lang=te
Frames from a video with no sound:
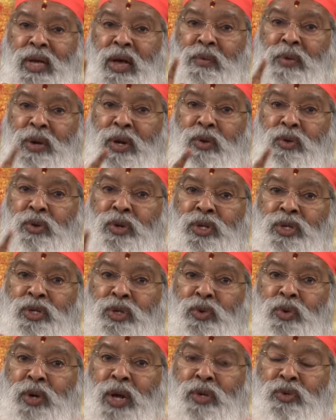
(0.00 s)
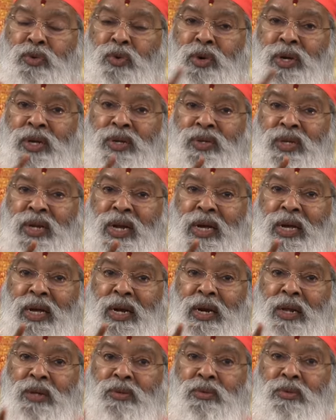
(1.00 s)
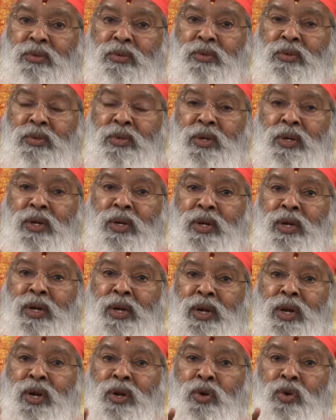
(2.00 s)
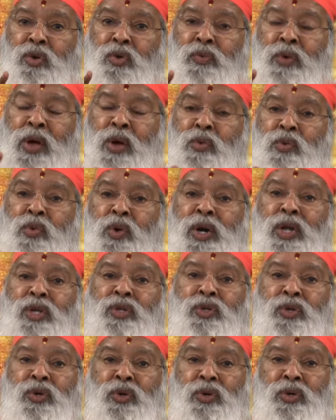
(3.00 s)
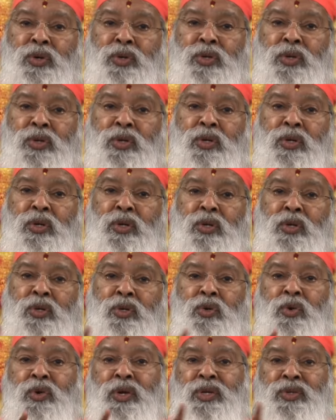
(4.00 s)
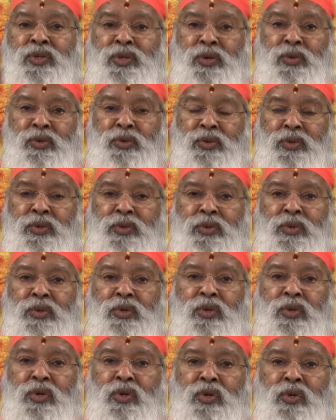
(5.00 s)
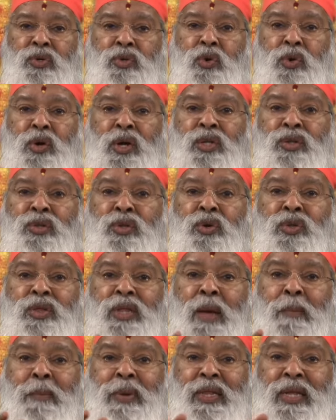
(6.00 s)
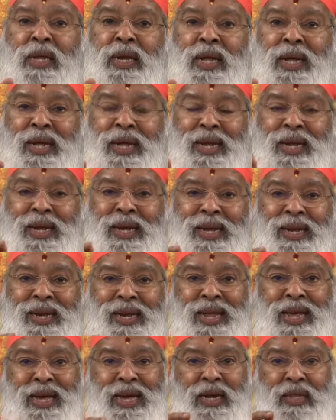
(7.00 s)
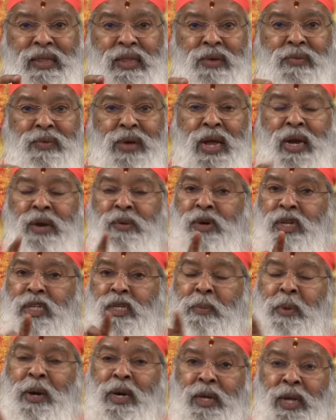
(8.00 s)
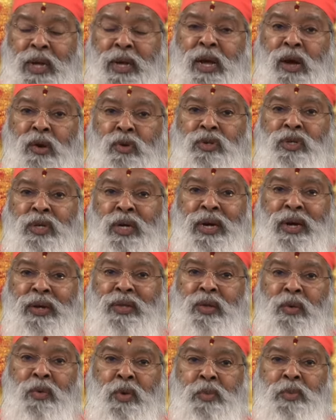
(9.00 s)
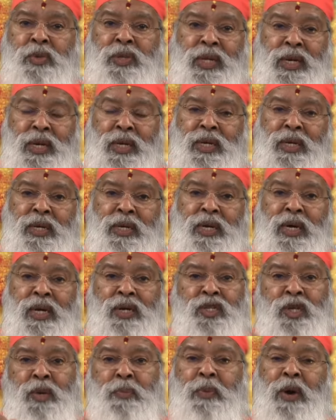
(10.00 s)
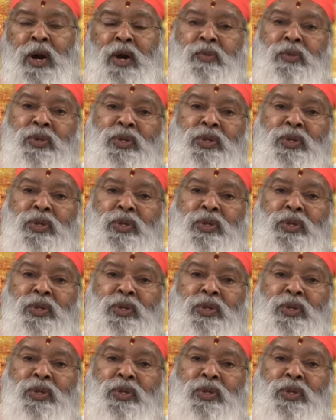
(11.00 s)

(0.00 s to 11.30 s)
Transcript: ఎవరి గురించి కూడా శోకించనక్కర్లేదు నిన్ను నువ్వే ఊరడించుకో శోకించకు శోకంతో దెబ్బతిని నీ కర్తవ్యాన్ని విడిచిపెట్టక ఇంకా కొంచెం కర్తవ్యం ఉంది అని చెప్పాడు